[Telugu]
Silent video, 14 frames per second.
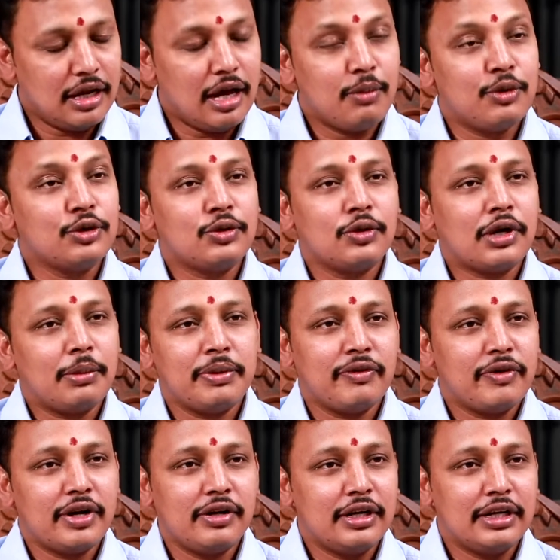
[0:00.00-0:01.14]
రామునితో
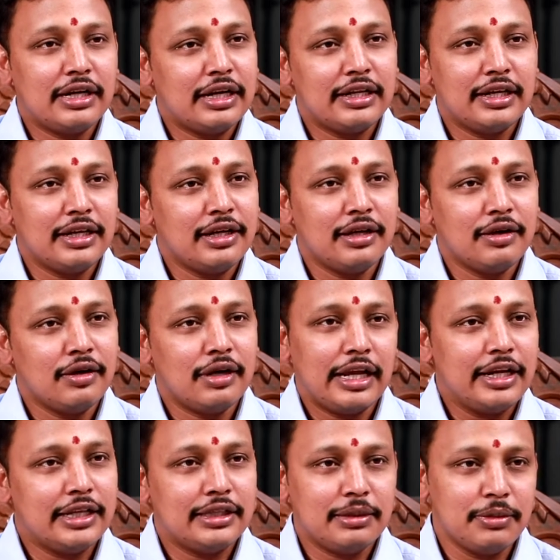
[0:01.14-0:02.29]
కపివరండి ఇట్లని
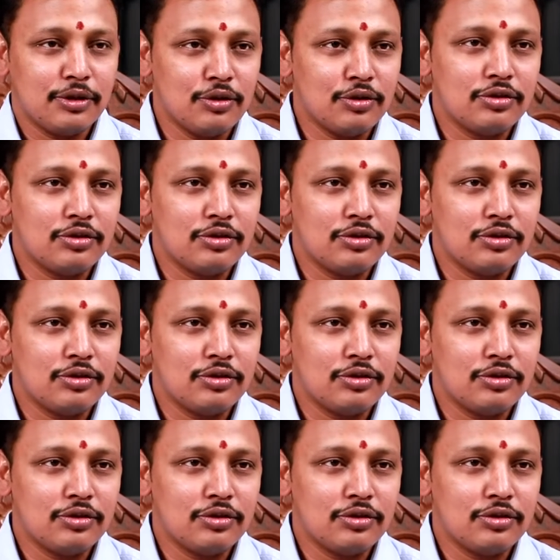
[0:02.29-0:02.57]
లైన్ అయితే మీకు